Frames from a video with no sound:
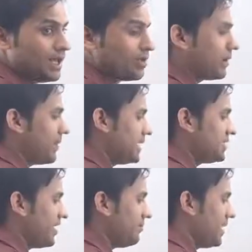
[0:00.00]
क्योंकि
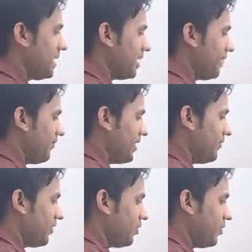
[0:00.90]
माइनस फाइव में अगर हम
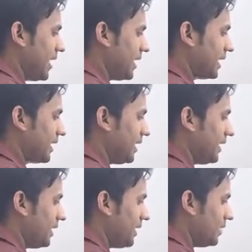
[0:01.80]
फाइव को ऐड
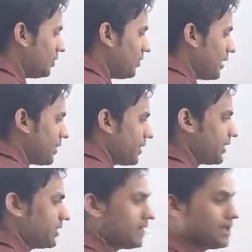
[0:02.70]
करें तो
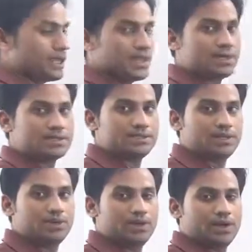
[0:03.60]
आंसर कितना आ जाएगा
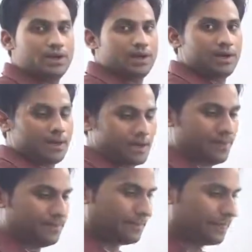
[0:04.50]
ज़ीरो ठीक है